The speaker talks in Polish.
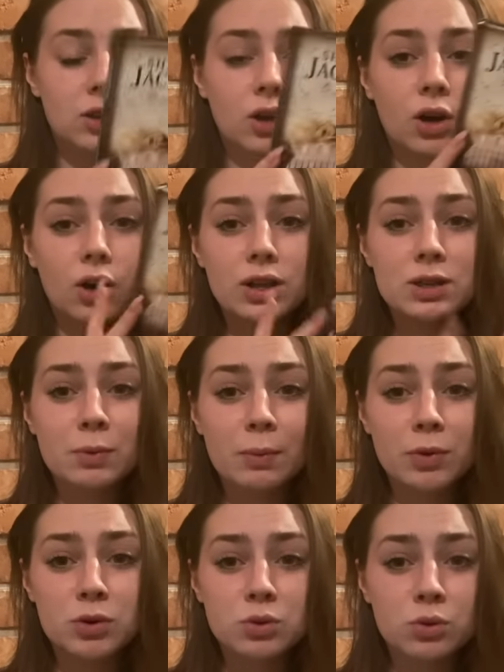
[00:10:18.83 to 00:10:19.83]
to jest po
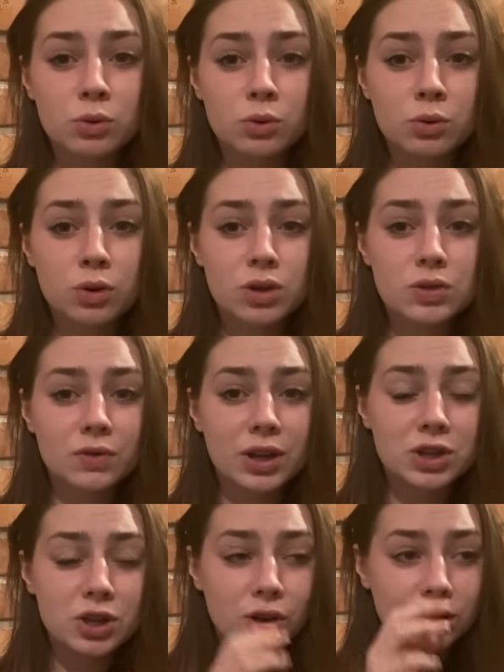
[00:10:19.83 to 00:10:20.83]
prostu
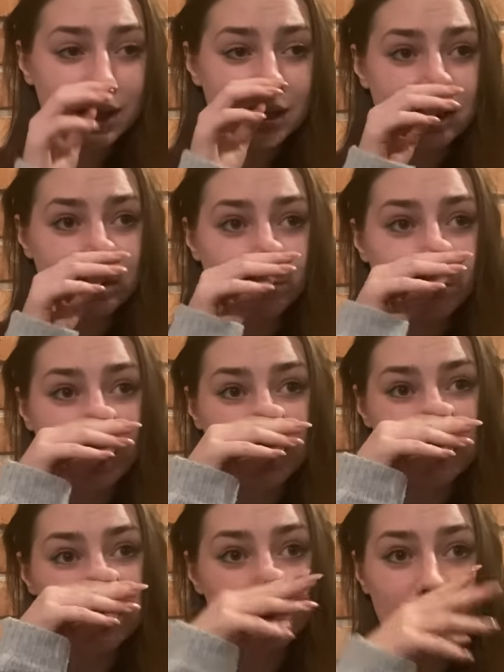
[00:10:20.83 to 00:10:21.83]
rozwleczona i
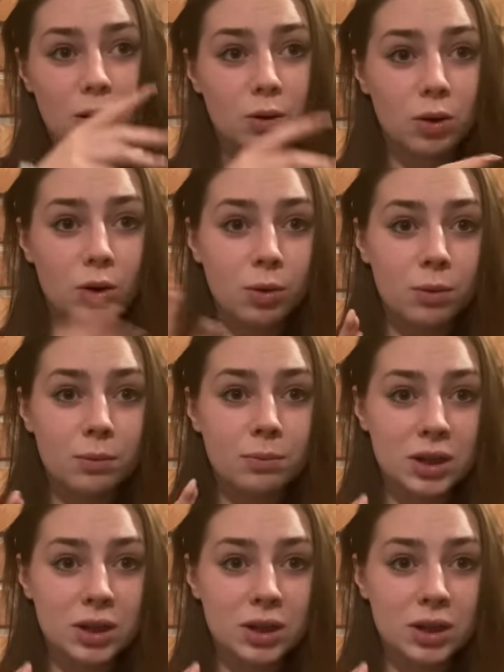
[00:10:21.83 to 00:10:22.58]
bardzo mało